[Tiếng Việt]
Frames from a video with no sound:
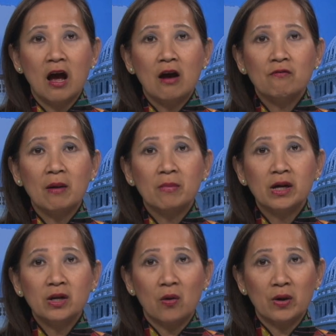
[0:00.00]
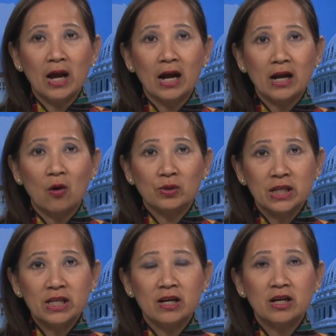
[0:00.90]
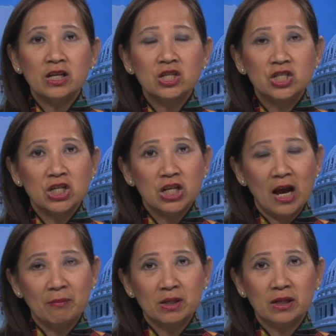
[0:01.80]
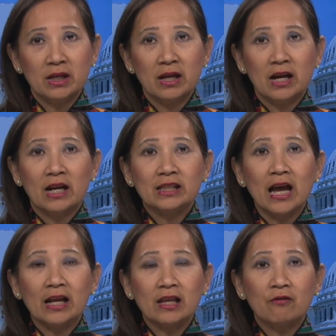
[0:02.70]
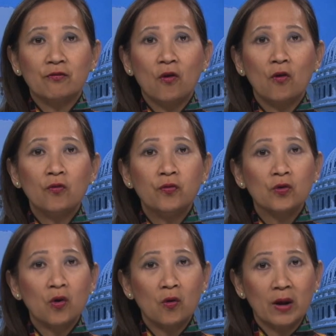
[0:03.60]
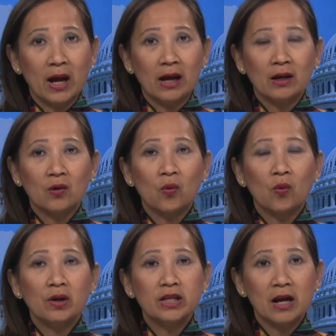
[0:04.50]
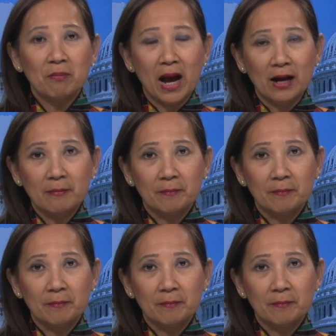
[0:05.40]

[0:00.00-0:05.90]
và mới nổi hàng đầu thế giới G20 tại thành phố Fukuoka của Nhật Bản.